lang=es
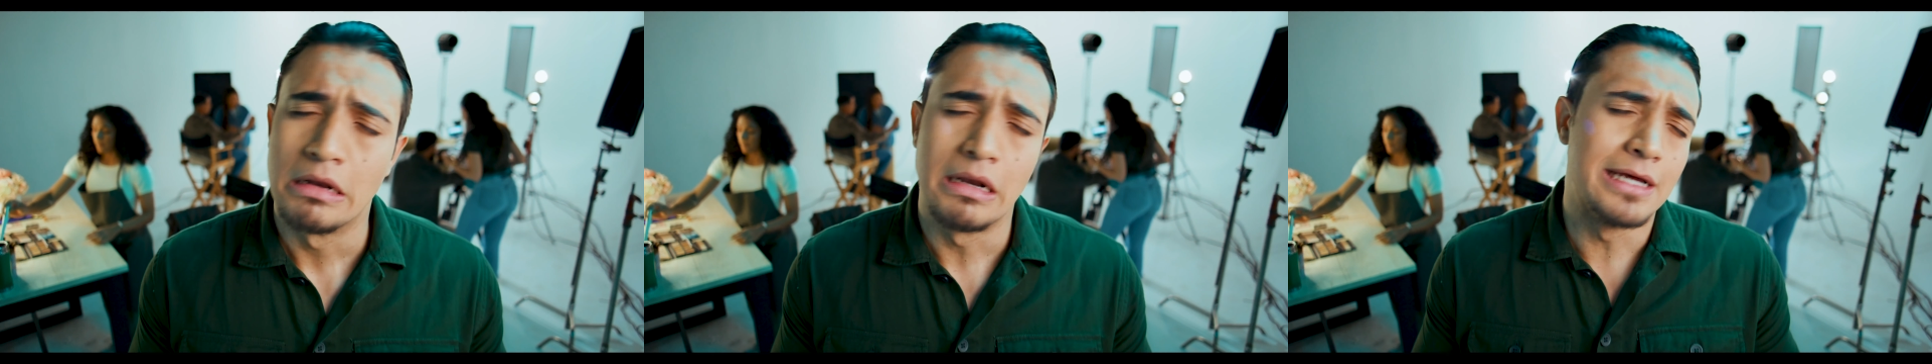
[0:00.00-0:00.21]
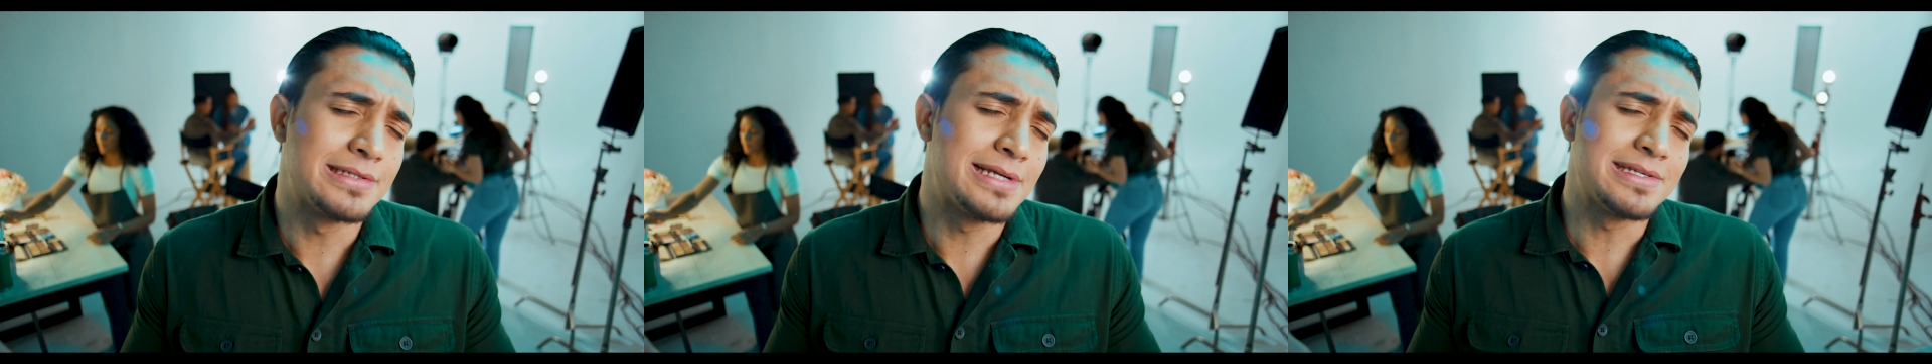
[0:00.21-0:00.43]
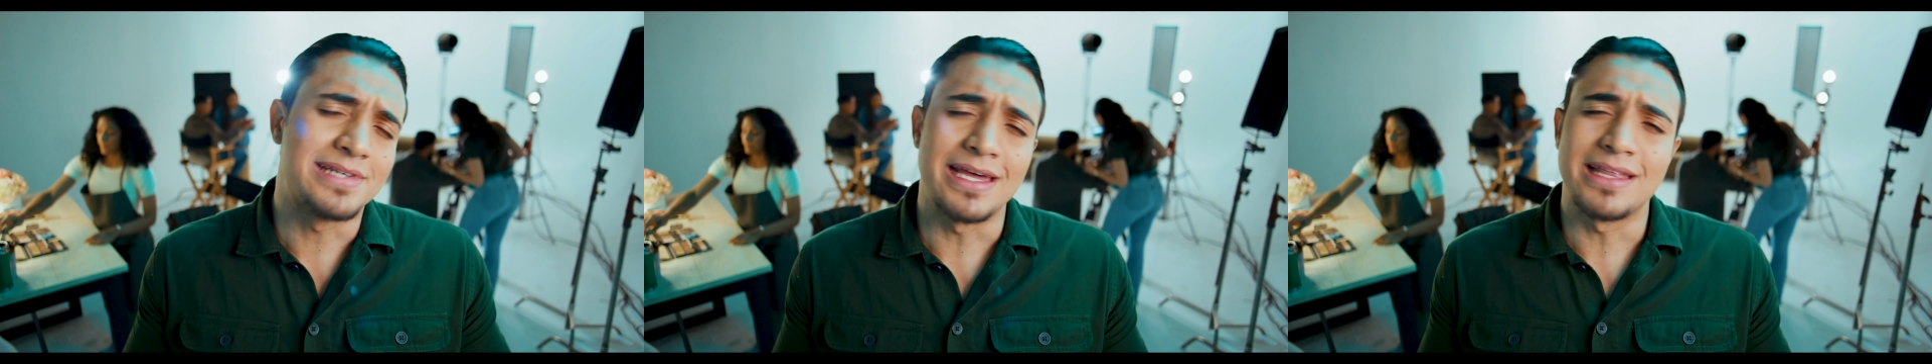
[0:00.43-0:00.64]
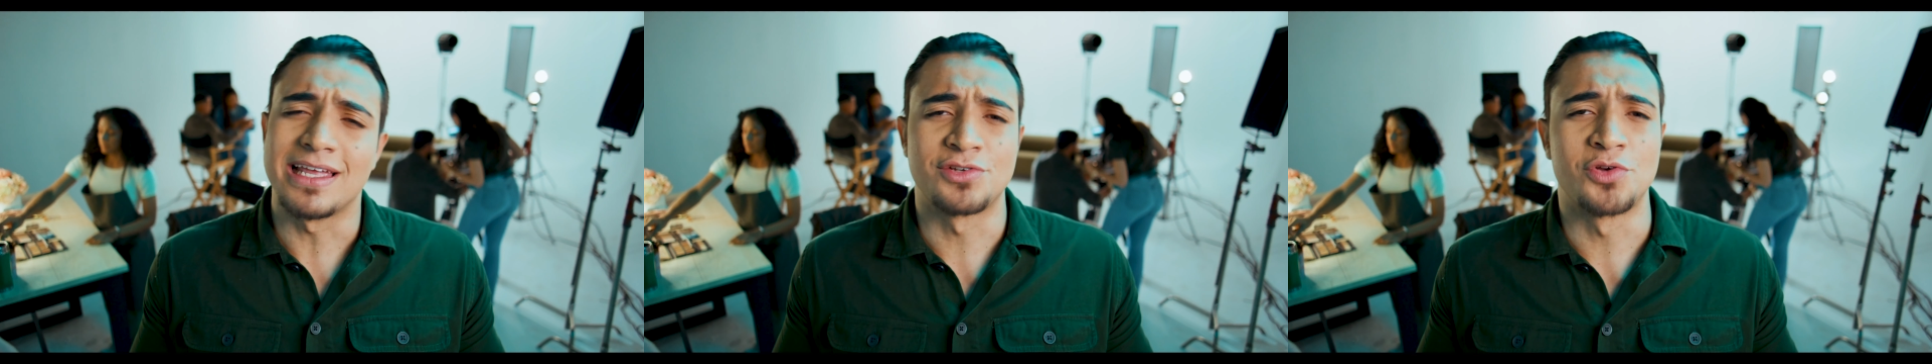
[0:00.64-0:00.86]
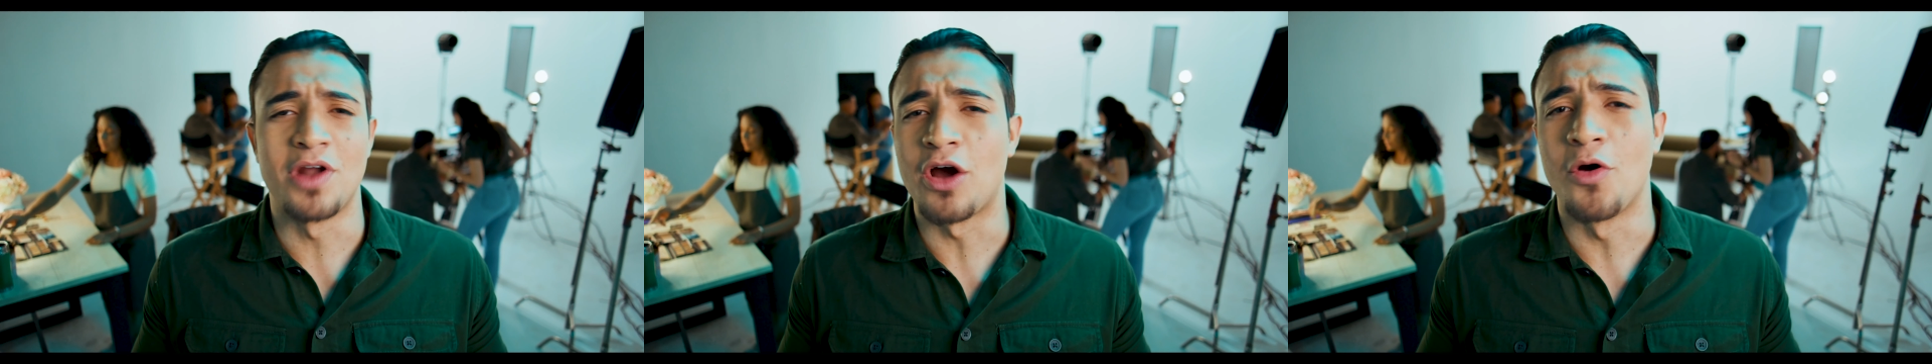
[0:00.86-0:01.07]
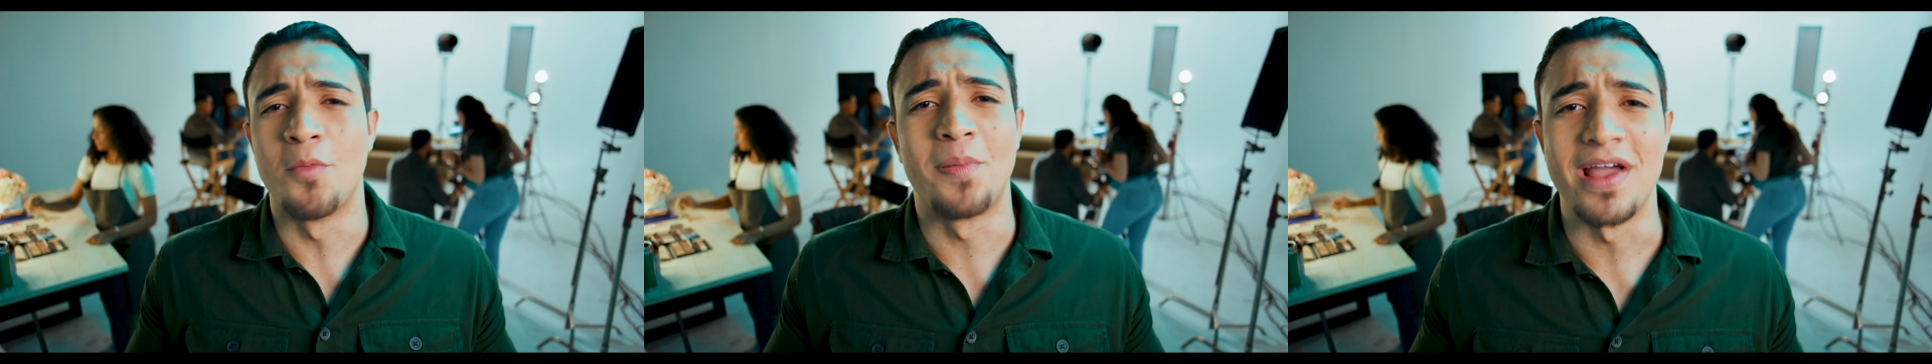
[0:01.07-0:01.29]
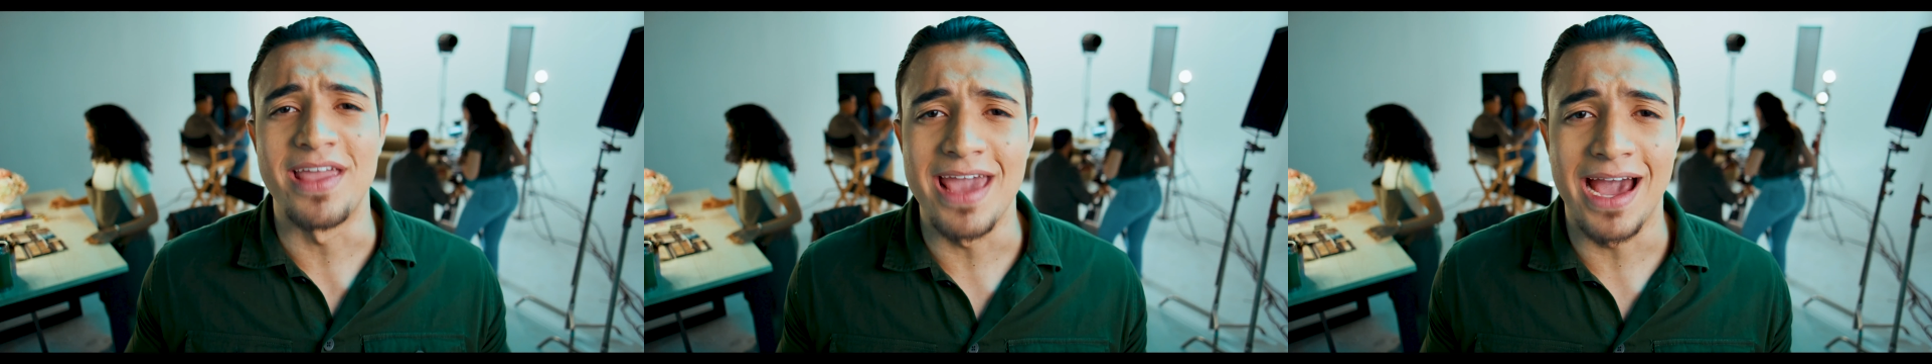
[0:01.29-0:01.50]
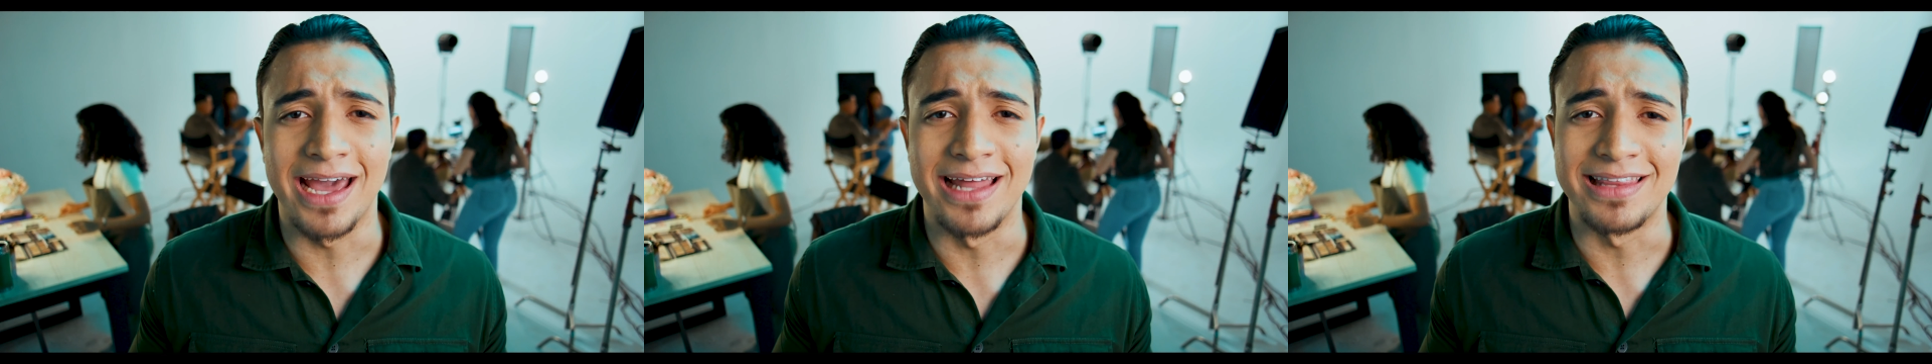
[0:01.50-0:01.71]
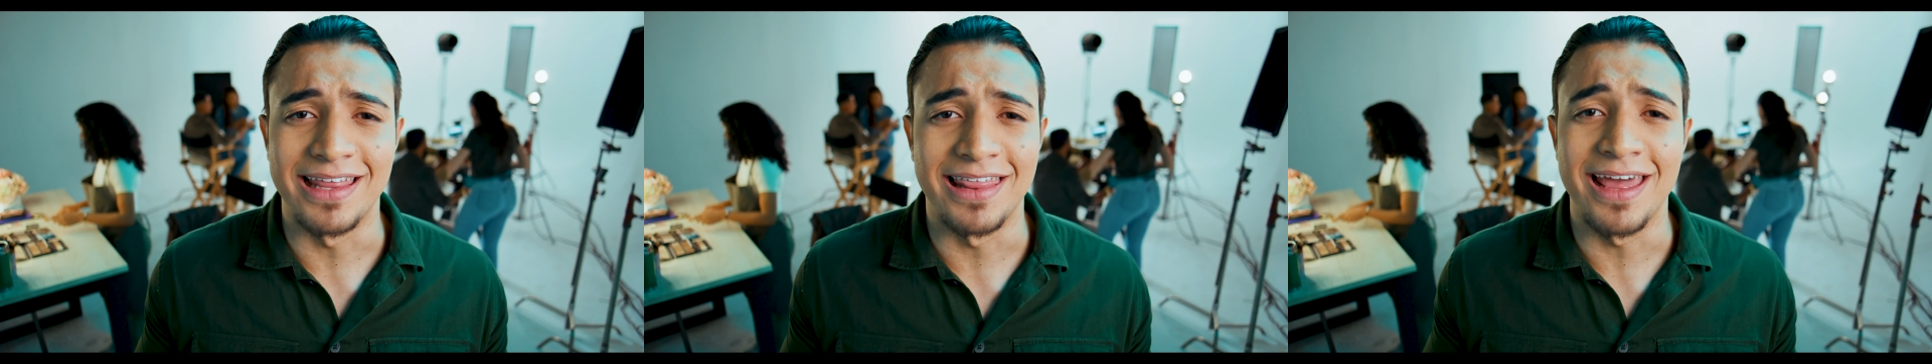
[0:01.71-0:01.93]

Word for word: Necesitas una compañía que te